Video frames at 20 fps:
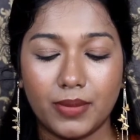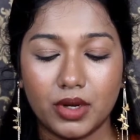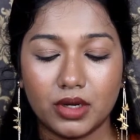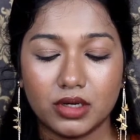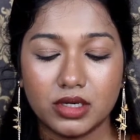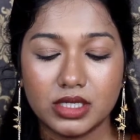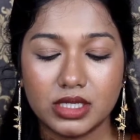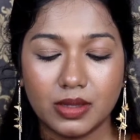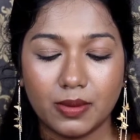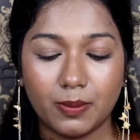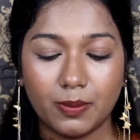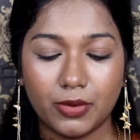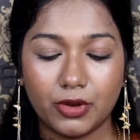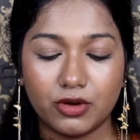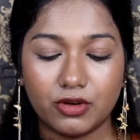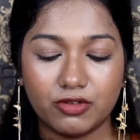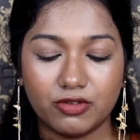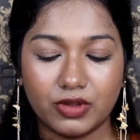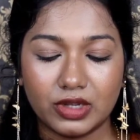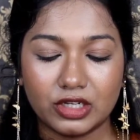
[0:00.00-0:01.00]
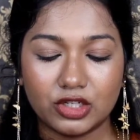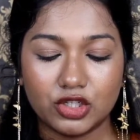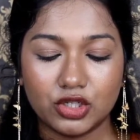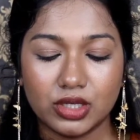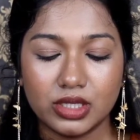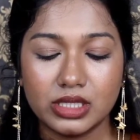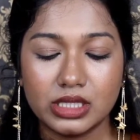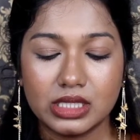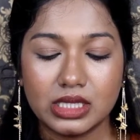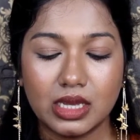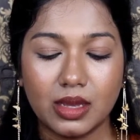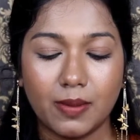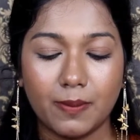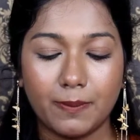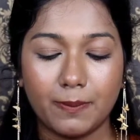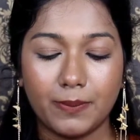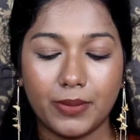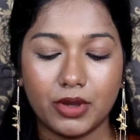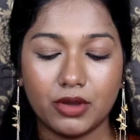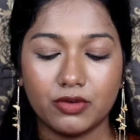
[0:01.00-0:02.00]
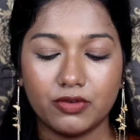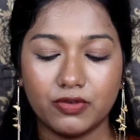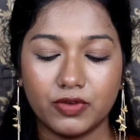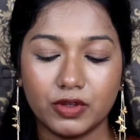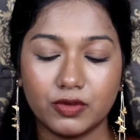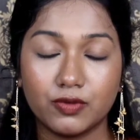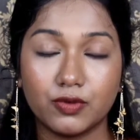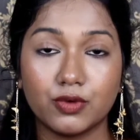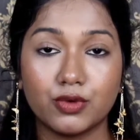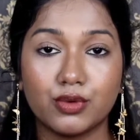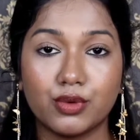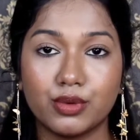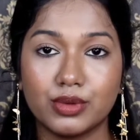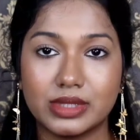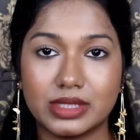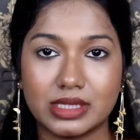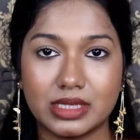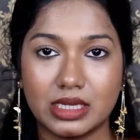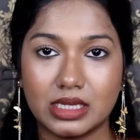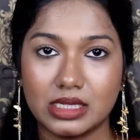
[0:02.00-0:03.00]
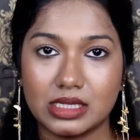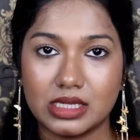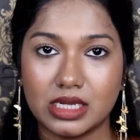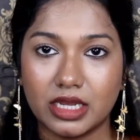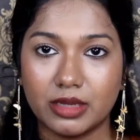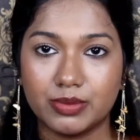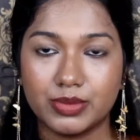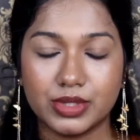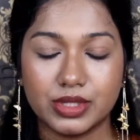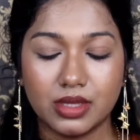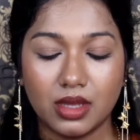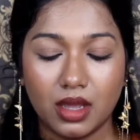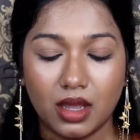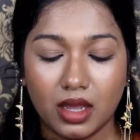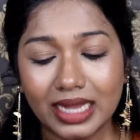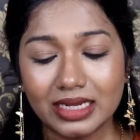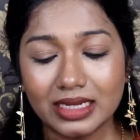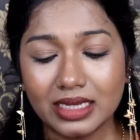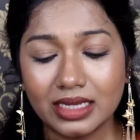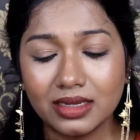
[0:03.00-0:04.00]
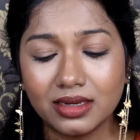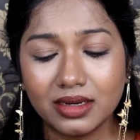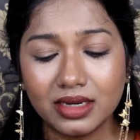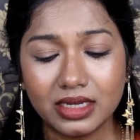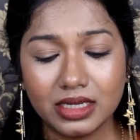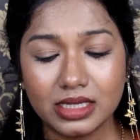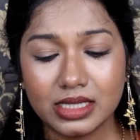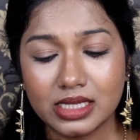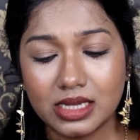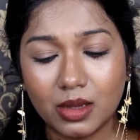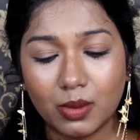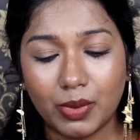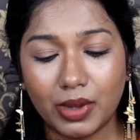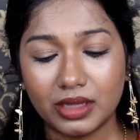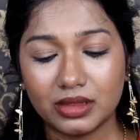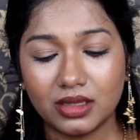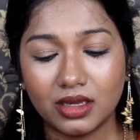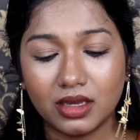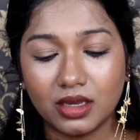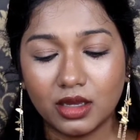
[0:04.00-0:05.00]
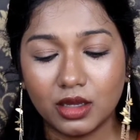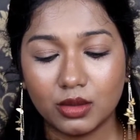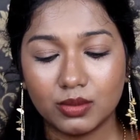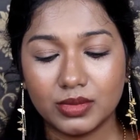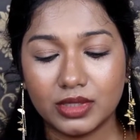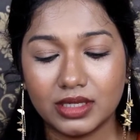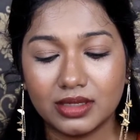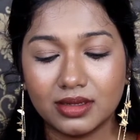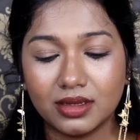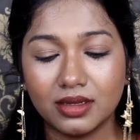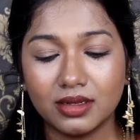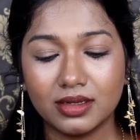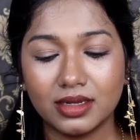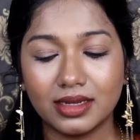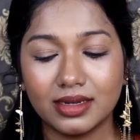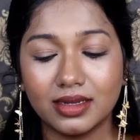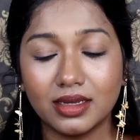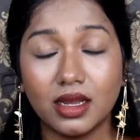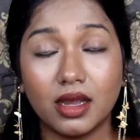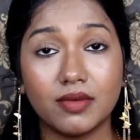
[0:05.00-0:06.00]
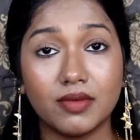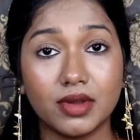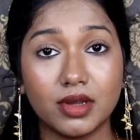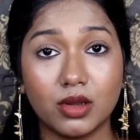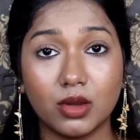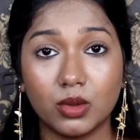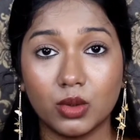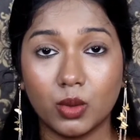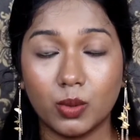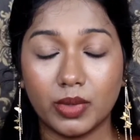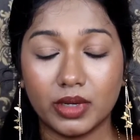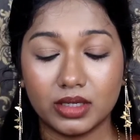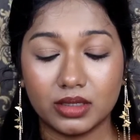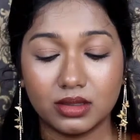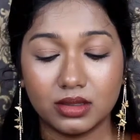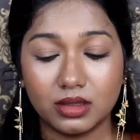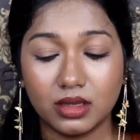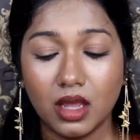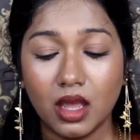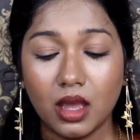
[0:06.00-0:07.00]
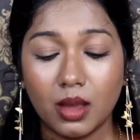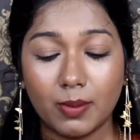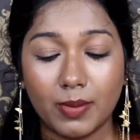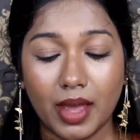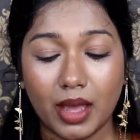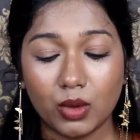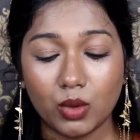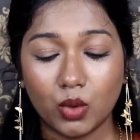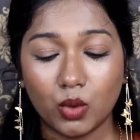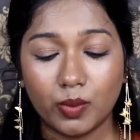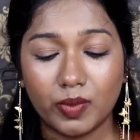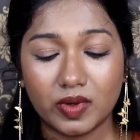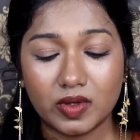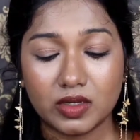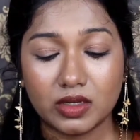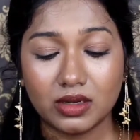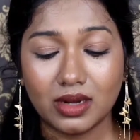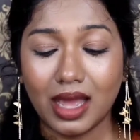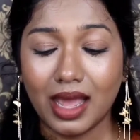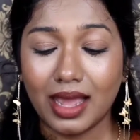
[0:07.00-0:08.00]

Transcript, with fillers: பிளர்ஸ் இம்பர்ஃபெக்ஷன்ஸ் பர்ஃபெக்ட் ஃபார் ஆல் ஸ்கின் டைப்ஸ் அண்ட் இன்க்ரீடியன்ஸில் பார்த்தீங்க அப்படின்னா நிறைய அவகாடோ பட்டர் மேங்கோ பட்டர்